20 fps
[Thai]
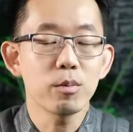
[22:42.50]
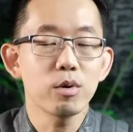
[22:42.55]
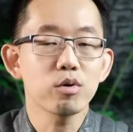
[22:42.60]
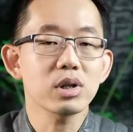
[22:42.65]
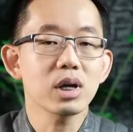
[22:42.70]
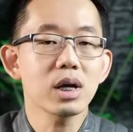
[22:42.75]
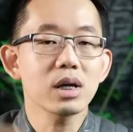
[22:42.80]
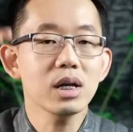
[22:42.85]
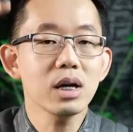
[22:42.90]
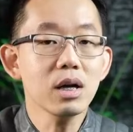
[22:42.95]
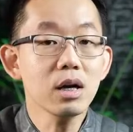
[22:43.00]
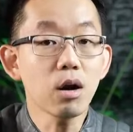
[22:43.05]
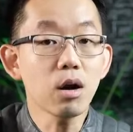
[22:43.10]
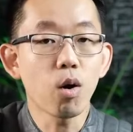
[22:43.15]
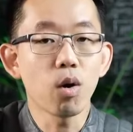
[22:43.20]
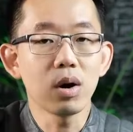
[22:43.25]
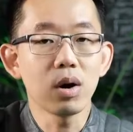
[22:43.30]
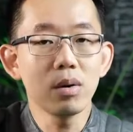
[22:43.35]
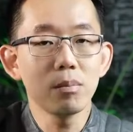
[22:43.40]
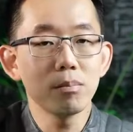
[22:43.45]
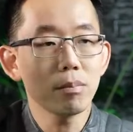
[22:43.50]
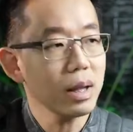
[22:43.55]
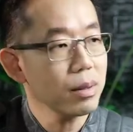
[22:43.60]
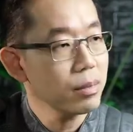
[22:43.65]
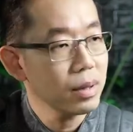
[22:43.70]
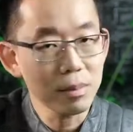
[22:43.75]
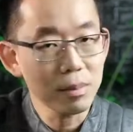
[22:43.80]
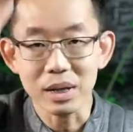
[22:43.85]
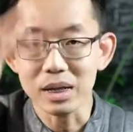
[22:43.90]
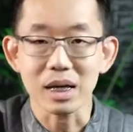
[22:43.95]
อร์ที่ลงไม่
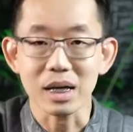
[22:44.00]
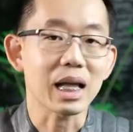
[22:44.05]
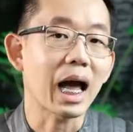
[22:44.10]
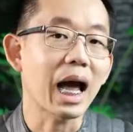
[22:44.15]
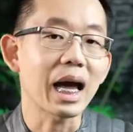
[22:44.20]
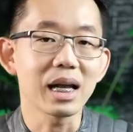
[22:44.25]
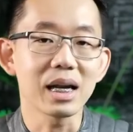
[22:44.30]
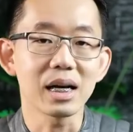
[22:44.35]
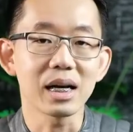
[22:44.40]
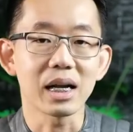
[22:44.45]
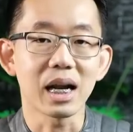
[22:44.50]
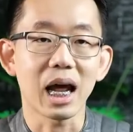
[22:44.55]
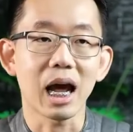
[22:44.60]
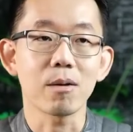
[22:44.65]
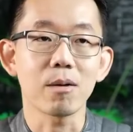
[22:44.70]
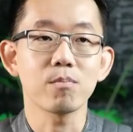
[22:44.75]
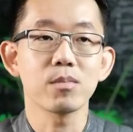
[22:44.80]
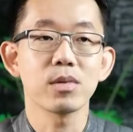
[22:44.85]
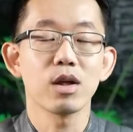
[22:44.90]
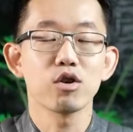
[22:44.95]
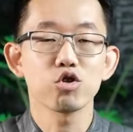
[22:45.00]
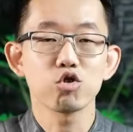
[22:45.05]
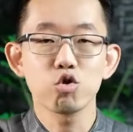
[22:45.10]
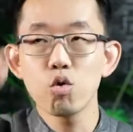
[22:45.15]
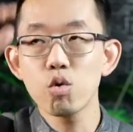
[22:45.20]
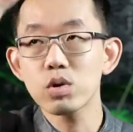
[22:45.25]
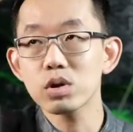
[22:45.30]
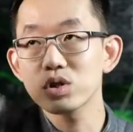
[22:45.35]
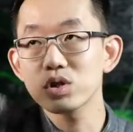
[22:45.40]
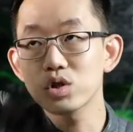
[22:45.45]
มีภาษาไทยเลยนะครับ
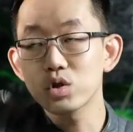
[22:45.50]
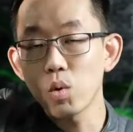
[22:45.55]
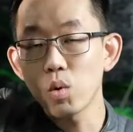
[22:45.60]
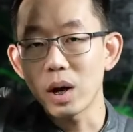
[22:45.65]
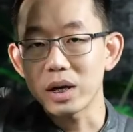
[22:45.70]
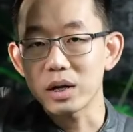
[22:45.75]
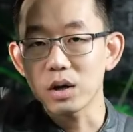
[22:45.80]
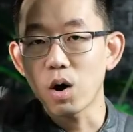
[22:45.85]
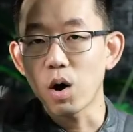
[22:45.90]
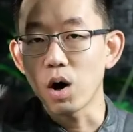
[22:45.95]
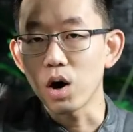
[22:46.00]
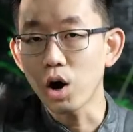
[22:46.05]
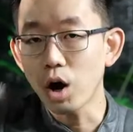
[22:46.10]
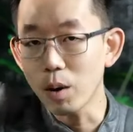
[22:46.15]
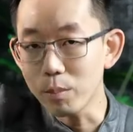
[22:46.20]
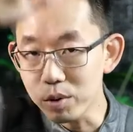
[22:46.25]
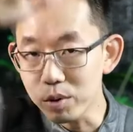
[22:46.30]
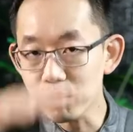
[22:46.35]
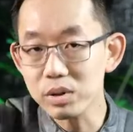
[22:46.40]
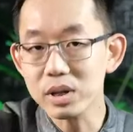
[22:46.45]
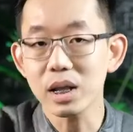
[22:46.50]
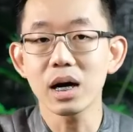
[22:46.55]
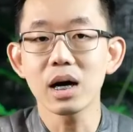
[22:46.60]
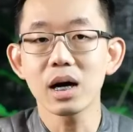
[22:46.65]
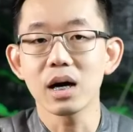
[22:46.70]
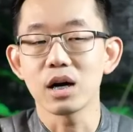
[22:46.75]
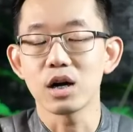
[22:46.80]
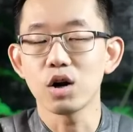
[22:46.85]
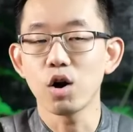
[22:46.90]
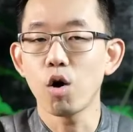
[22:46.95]
ทุกส่วนของคอมพิวเตอ
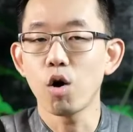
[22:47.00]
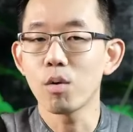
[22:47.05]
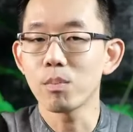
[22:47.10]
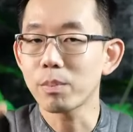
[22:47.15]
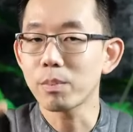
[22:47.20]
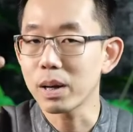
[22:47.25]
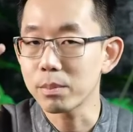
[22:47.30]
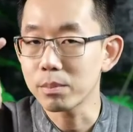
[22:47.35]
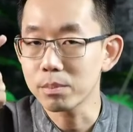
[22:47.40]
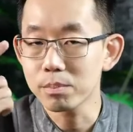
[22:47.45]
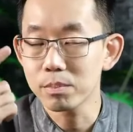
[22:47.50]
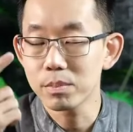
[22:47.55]
ร์ลงเป็